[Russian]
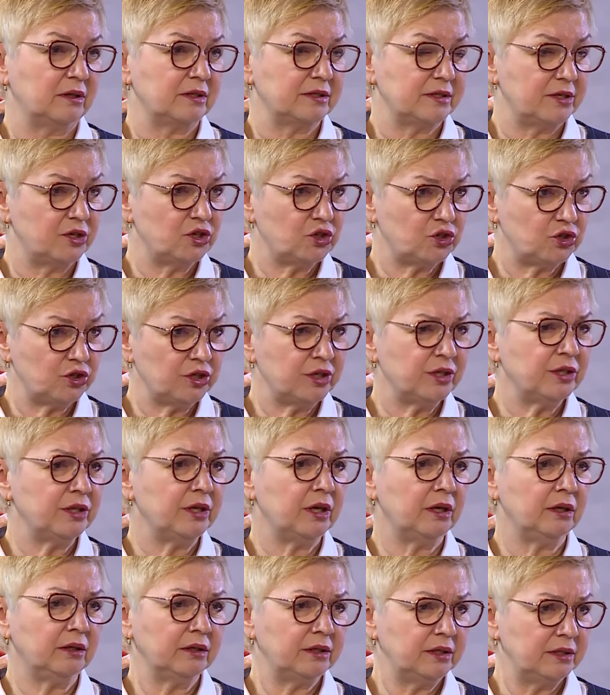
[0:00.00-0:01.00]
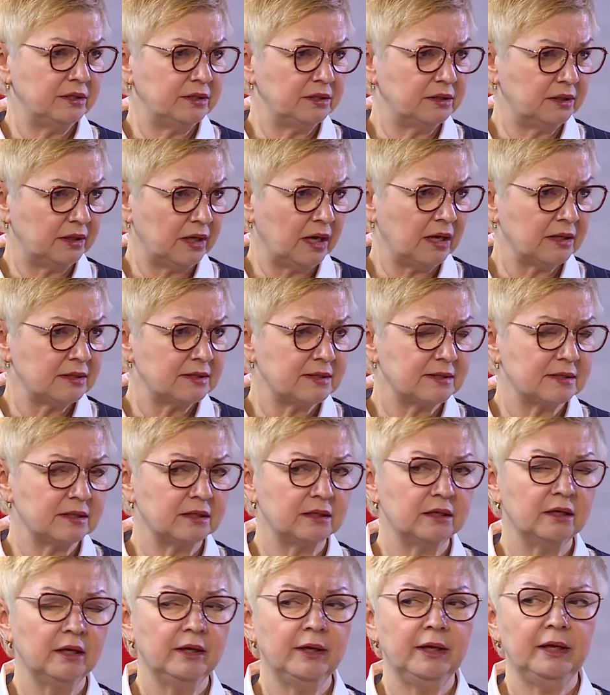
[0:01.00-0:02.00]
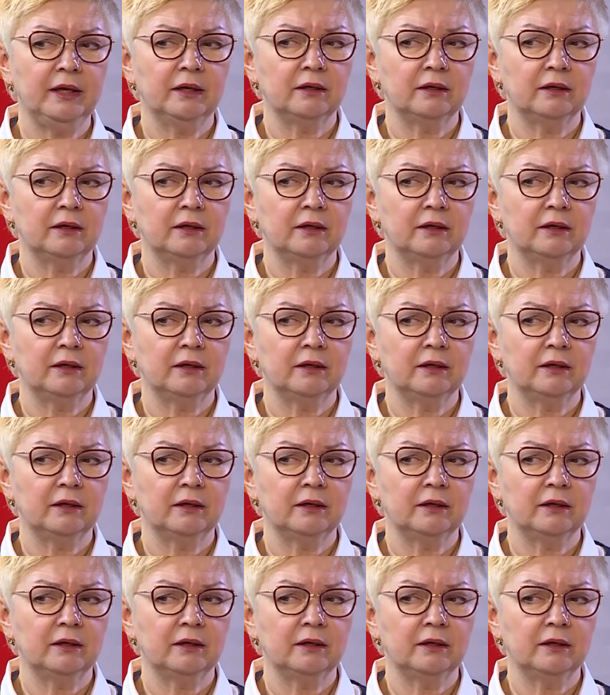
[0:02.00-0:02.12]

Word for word: разрешений, аккредитаций,